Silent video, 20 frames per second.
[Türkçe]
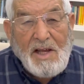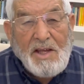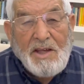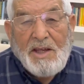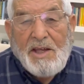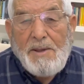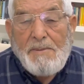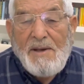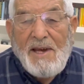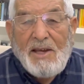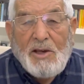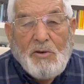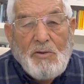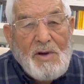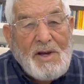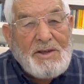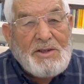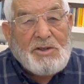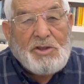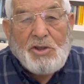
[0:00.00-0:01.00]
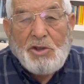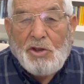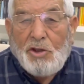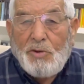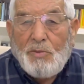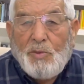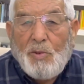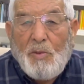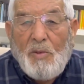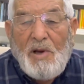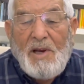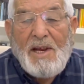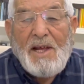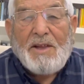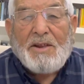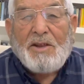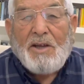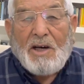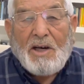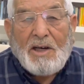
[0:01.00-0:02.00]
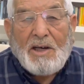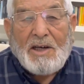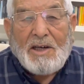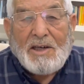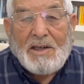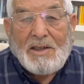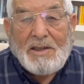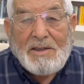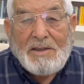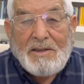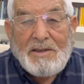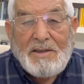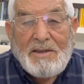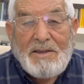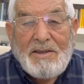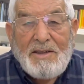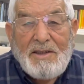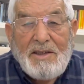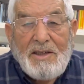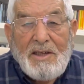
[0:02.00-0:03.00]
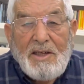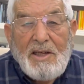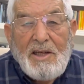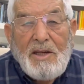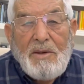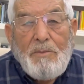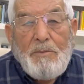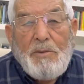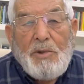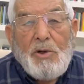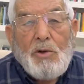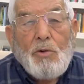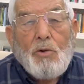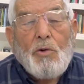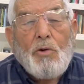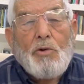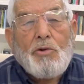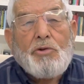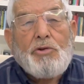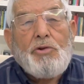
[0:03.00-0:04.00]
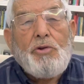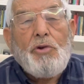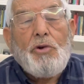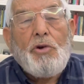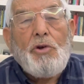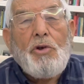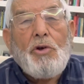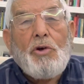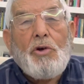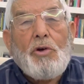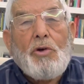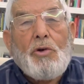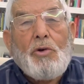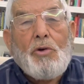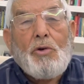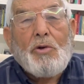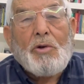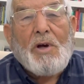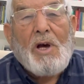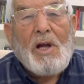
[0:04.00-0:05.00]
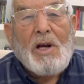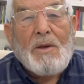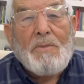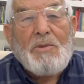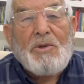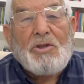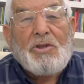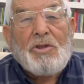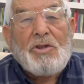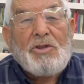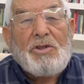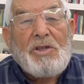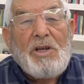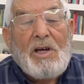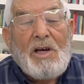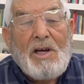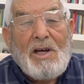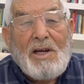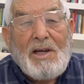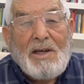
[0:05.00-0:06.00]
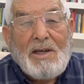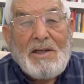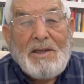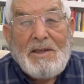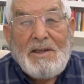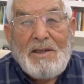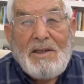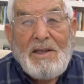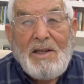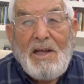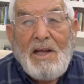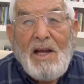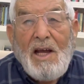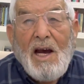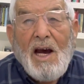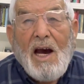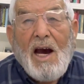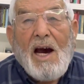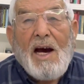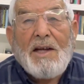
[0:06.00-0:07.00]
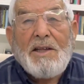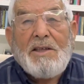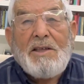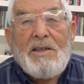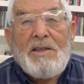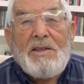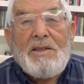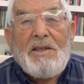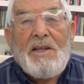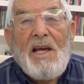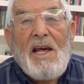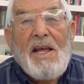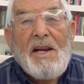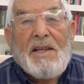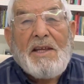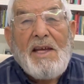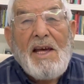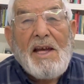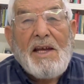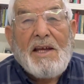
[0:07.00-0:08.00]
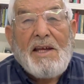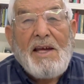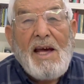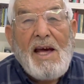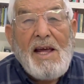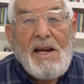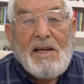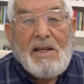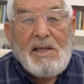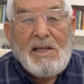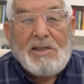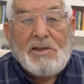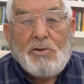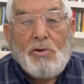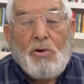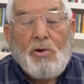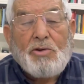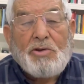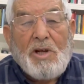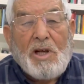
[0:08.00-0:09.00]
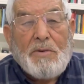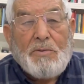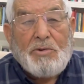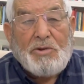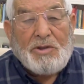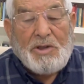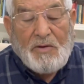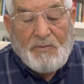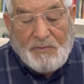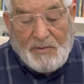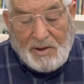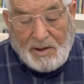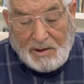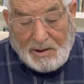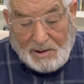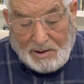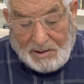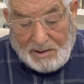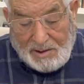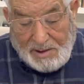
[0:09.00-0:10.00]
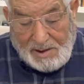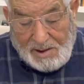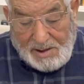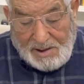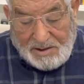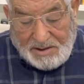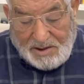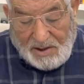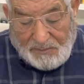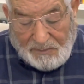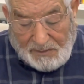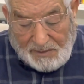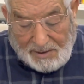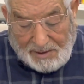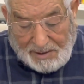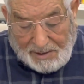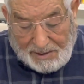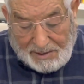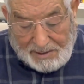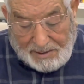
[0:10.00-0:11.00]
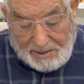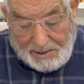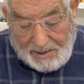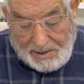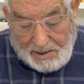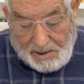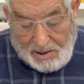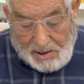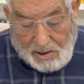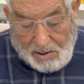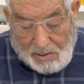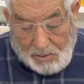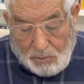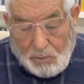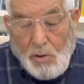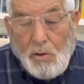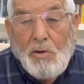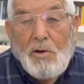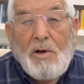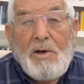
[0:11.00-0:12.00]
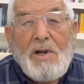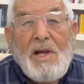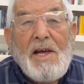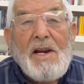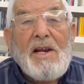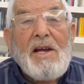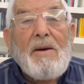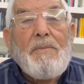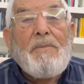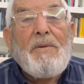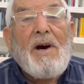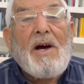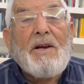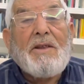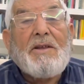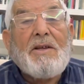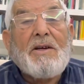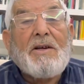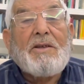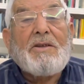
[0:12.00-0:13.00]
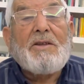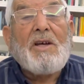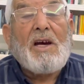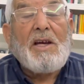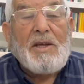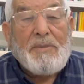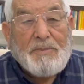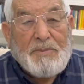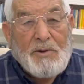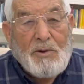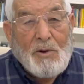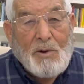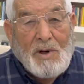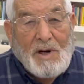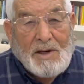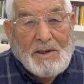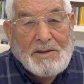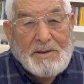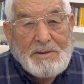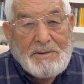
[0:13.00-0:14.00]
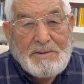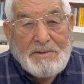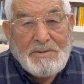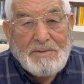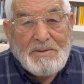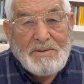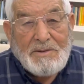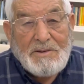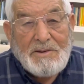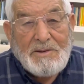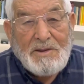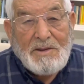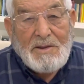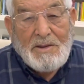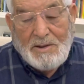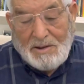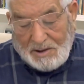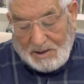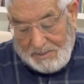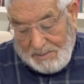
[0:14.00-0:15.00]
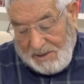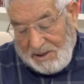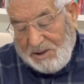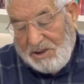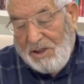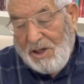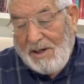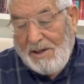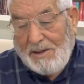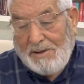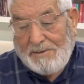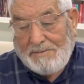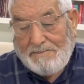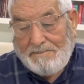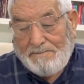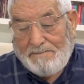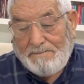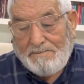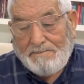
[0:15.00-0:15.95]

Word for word: Kime güvensin ki bu millet daha? Bir ulus yürüyor, kalkmıştır şaha. Kadın, erkek, herkes kosar bu şafa, safa. Gönüller hep artık Tayyip diyorlar. Ahmet Şahin